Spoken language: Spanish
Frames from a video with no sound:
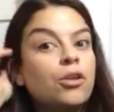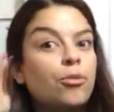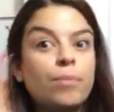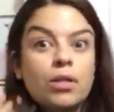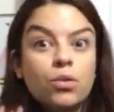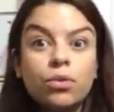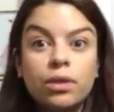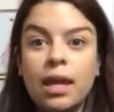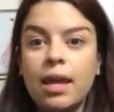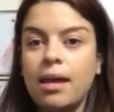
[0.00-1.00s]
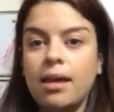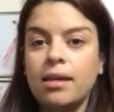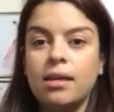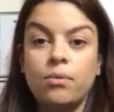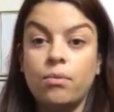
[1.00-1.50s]
yo me asusté
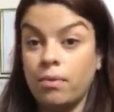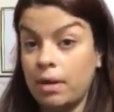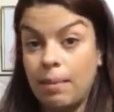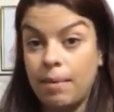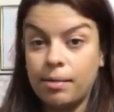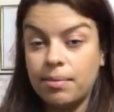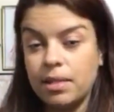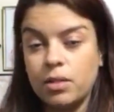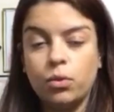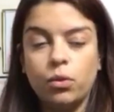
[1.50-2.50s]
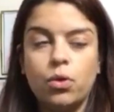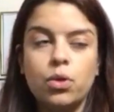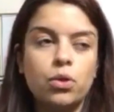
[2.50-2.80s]
y la barba se asustó,